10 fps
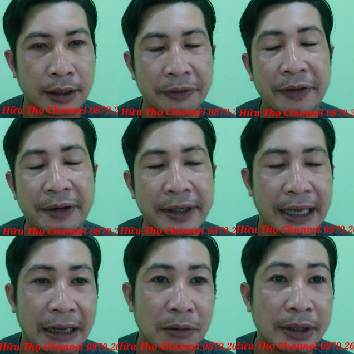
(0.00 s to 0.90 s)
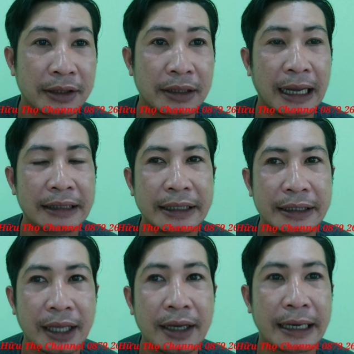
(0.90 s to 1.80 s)
thì quý vị khán giả cũng đi đã đi
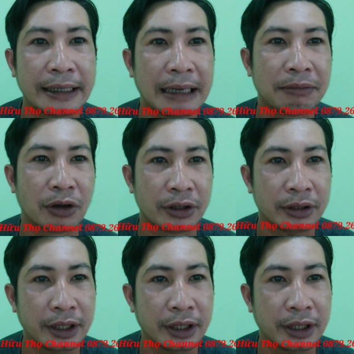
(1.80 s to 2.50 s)
tới Đại Nam rồi